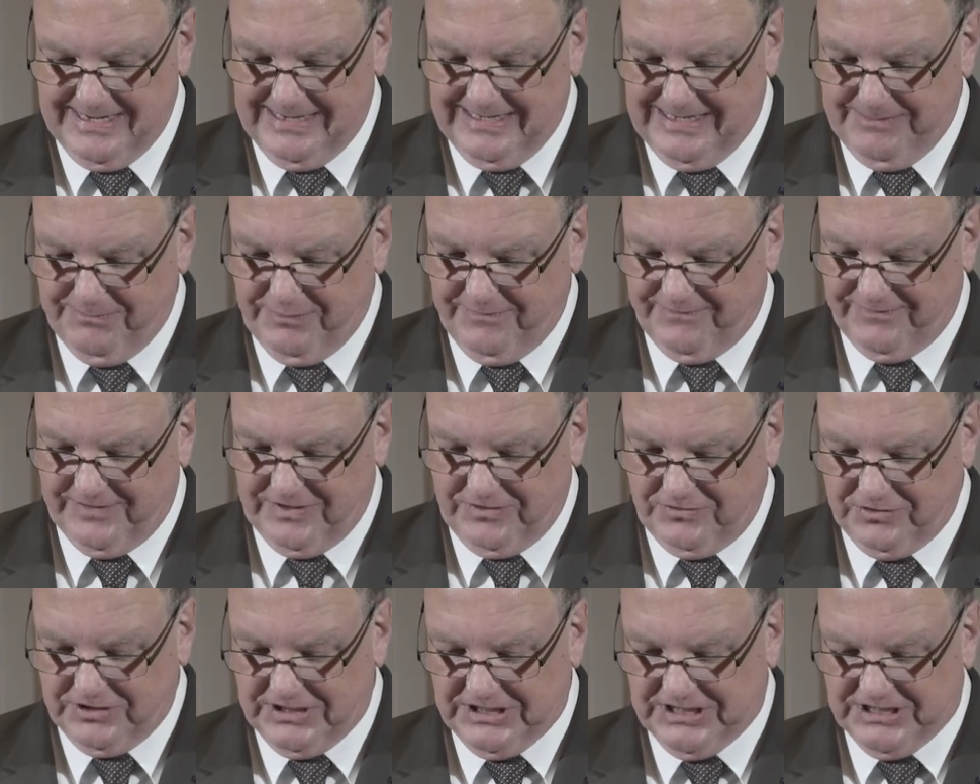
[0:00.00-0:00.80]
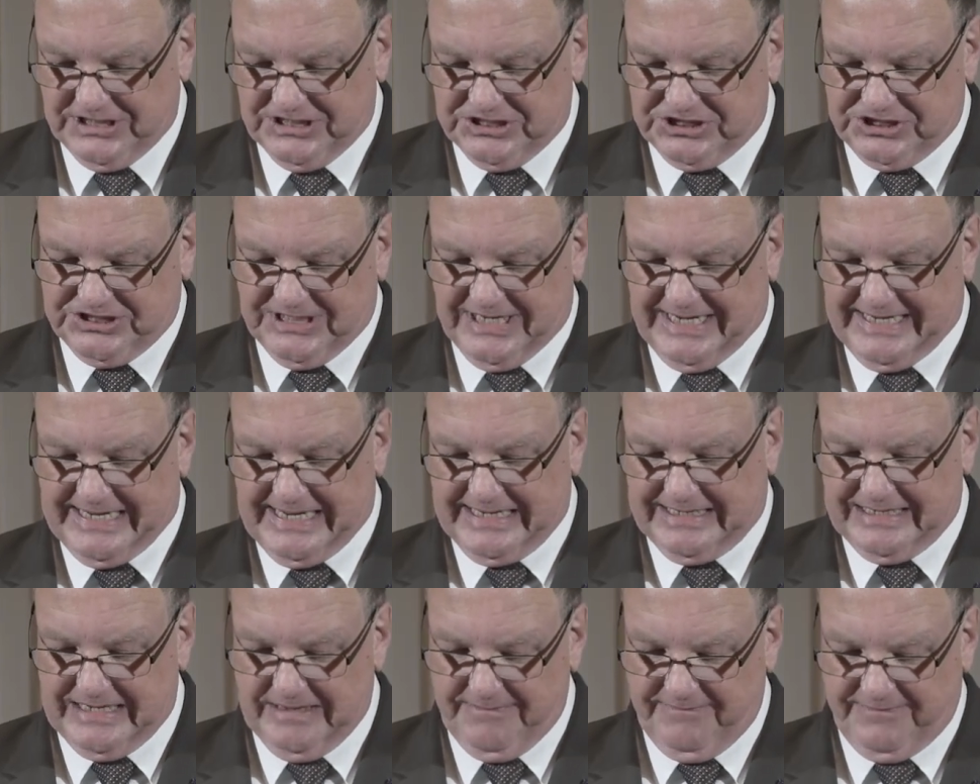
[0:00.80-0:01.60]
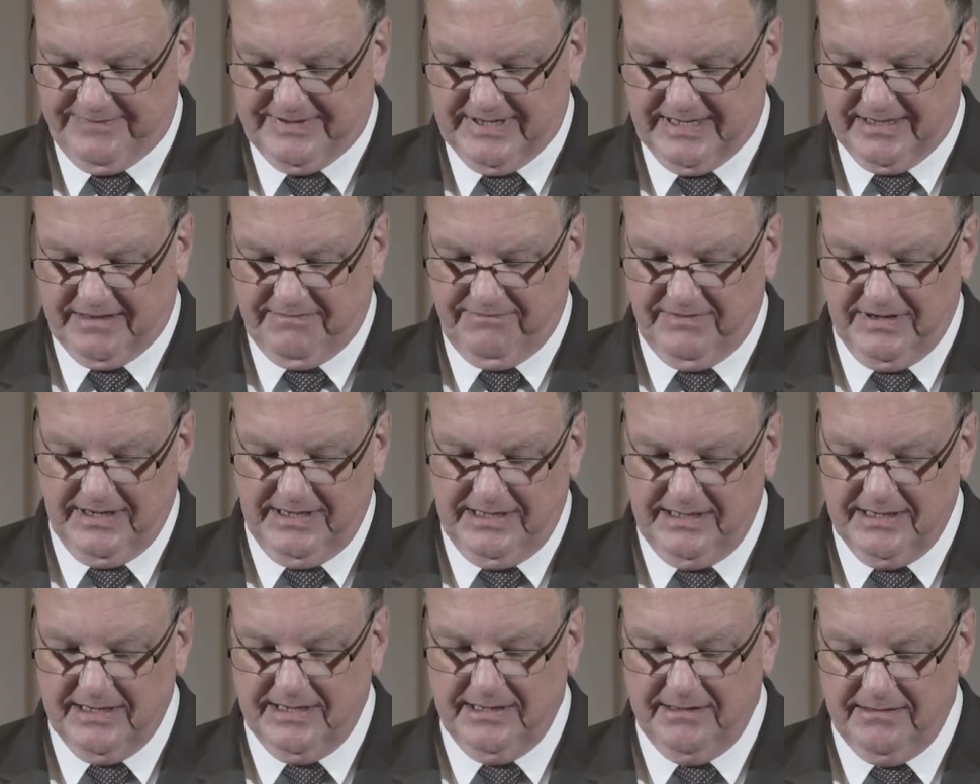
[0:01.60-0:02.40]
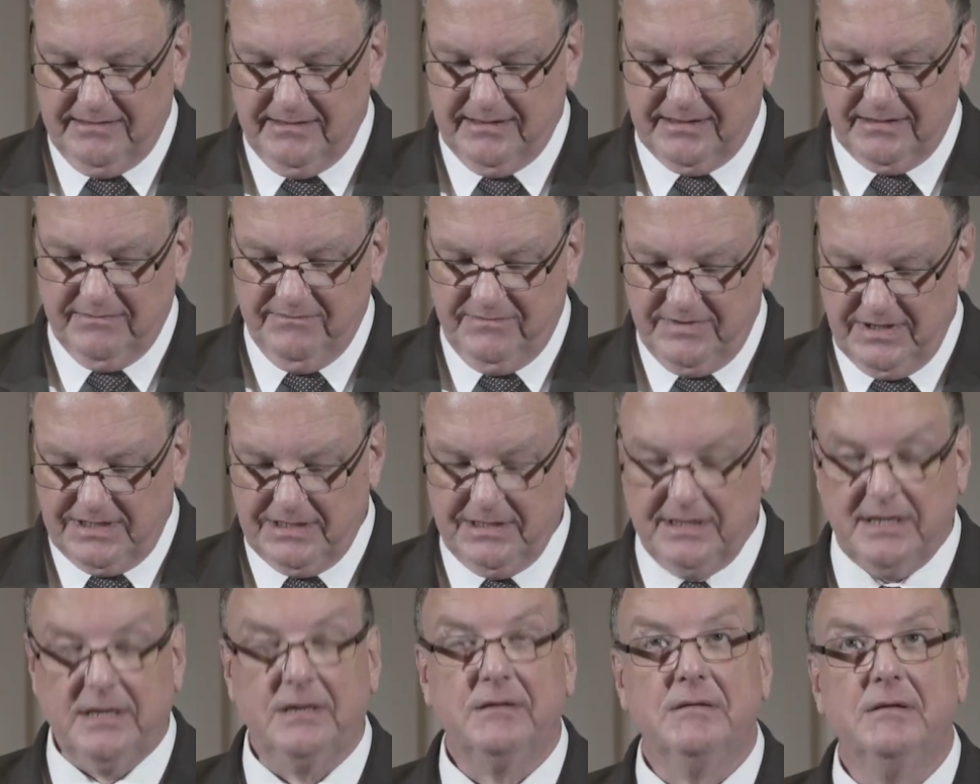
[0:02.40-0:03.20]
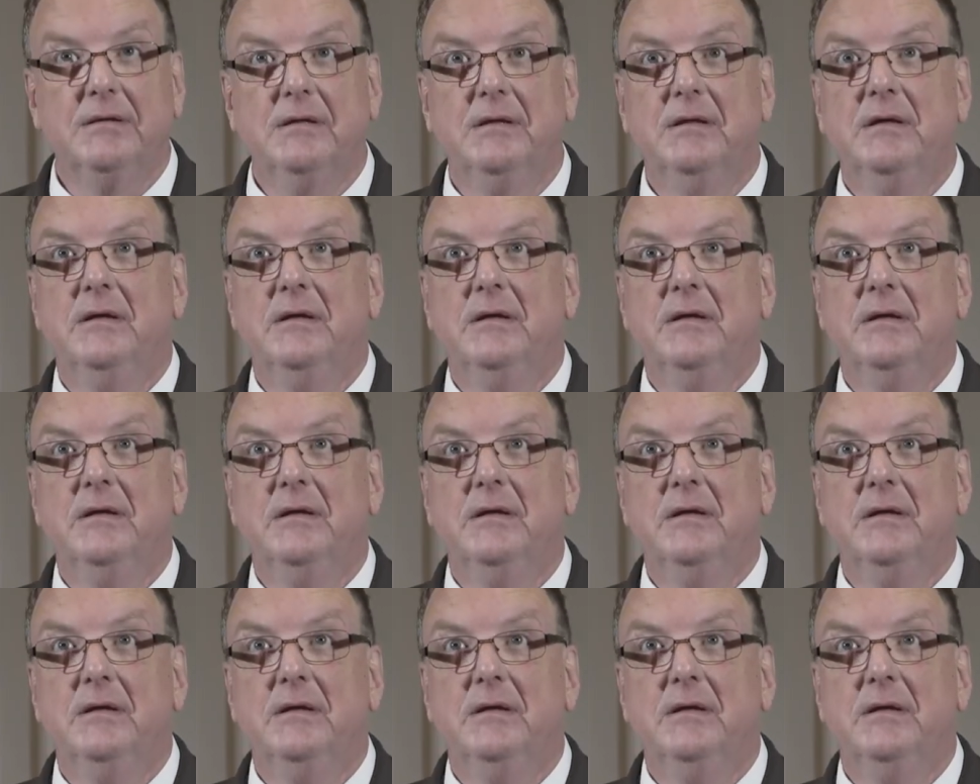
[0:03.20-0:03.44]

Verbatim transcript: liebe Frau Schneider-Kempf, dass wir hier in diesem wirklich